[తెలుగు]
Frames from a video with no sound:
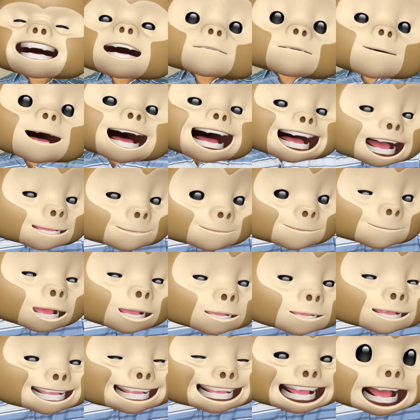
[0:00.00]
నీ పలక
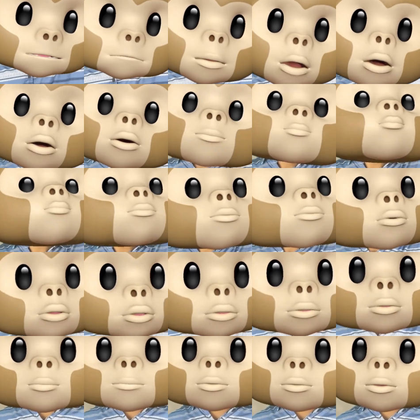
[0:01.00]
పగులుద్దేమో
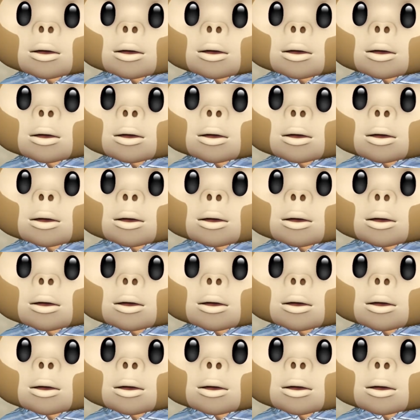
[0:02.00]
చూడు